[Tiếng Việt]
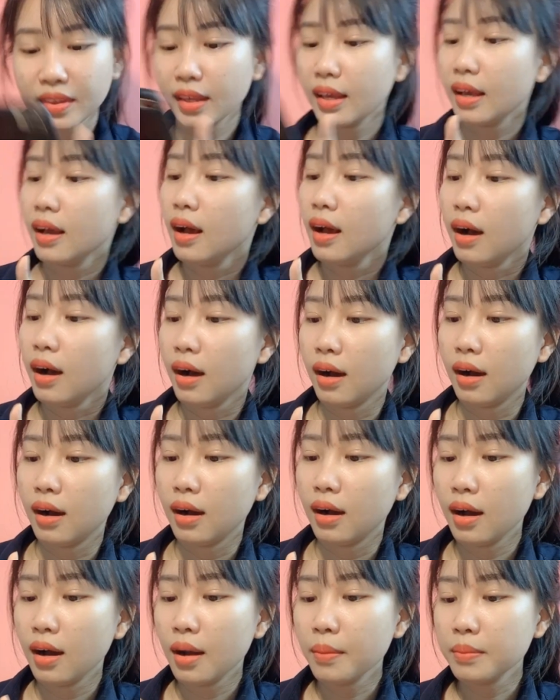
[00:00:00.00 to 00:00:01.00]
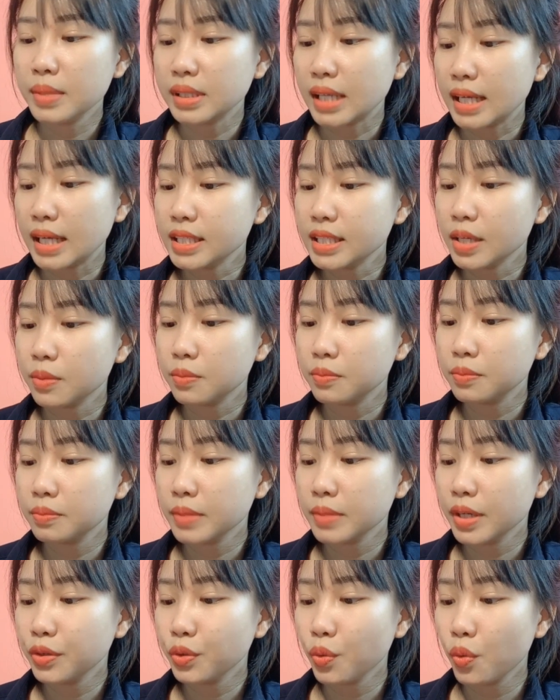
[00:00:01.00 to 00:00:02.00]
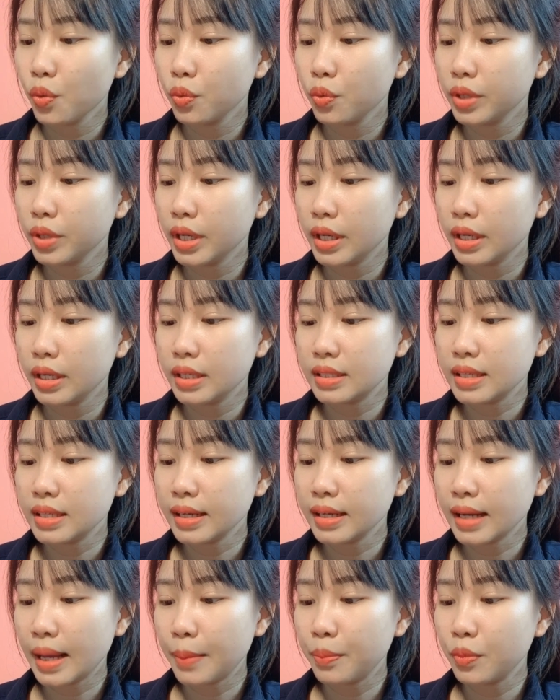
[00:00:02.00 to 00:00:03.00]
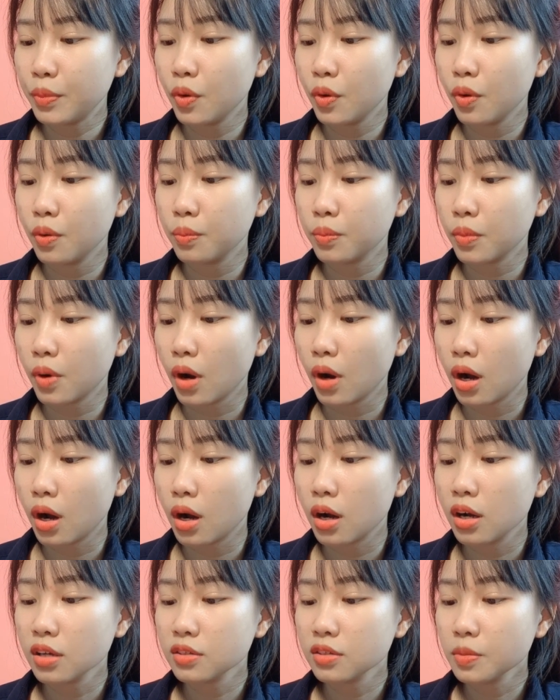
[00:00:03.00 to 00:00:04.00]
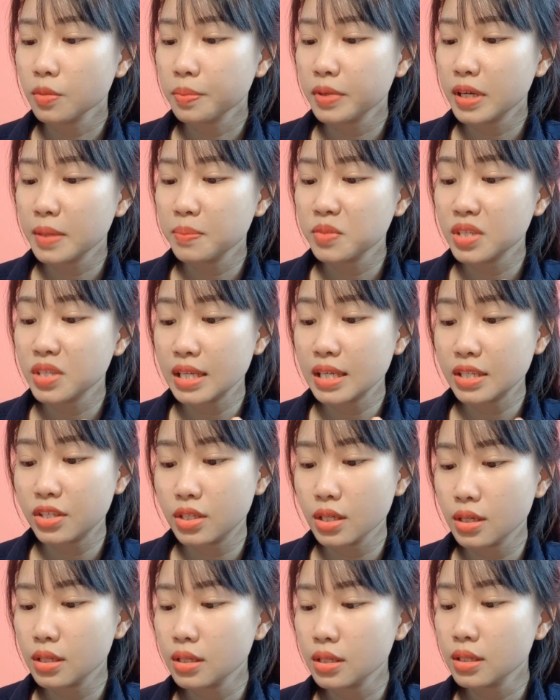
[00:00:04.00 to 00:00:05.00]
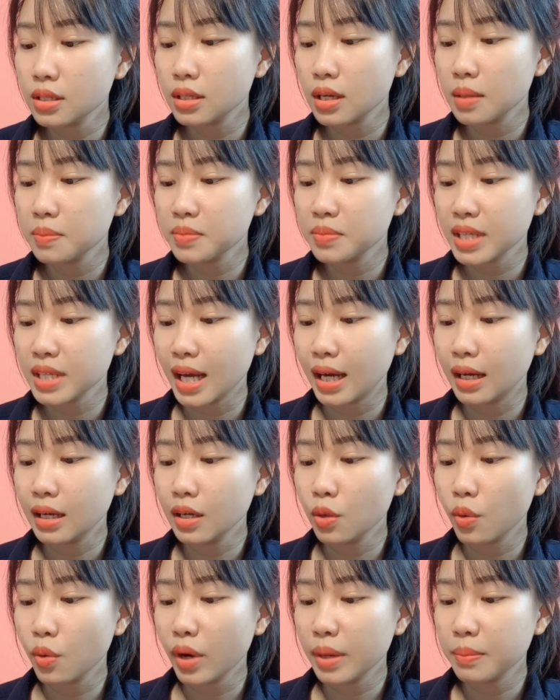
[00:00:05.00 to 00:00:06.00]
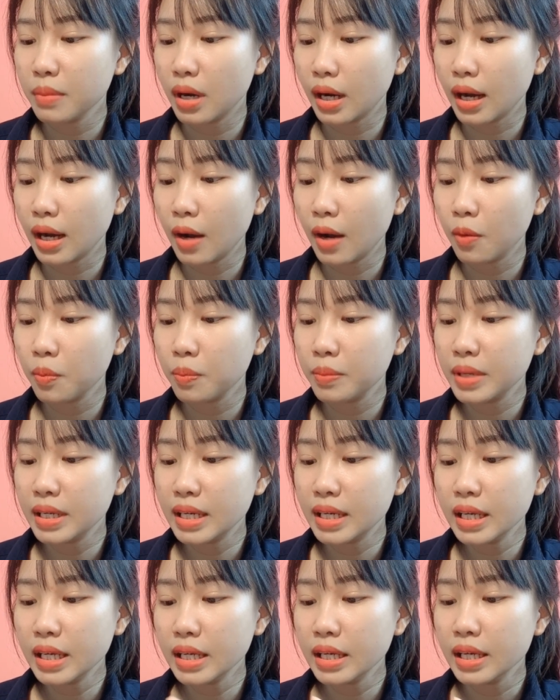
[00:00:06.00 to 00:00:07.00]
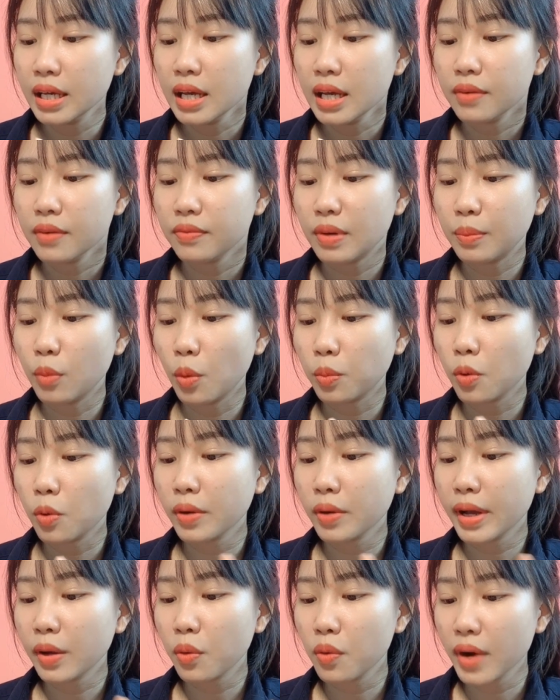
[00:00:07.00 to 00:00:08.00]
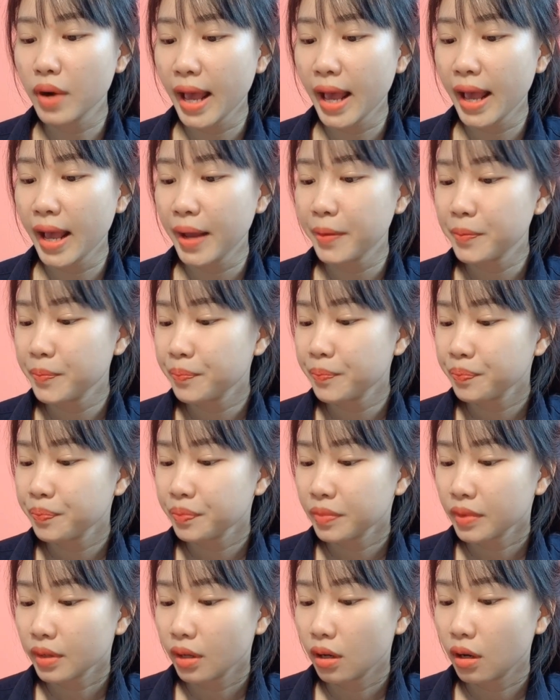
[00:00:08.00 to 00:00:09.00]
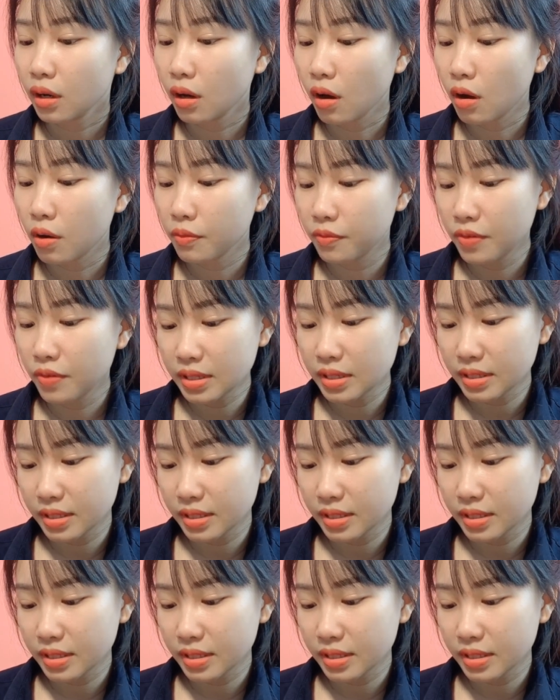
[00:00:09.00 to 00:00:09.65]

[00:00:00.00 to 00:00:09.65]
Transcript: Ở mình thấy trong menu thì xê năm gồm có súp kim chi trứng, cơm trắng, khoai mật ong mini và một Coca-Cola. Còn phần xê